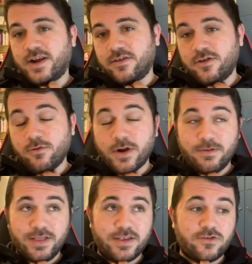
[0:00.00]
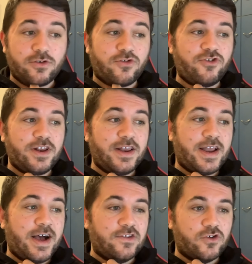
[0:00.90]
sicuramente storcere il
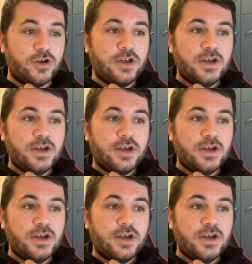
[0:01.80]
naso.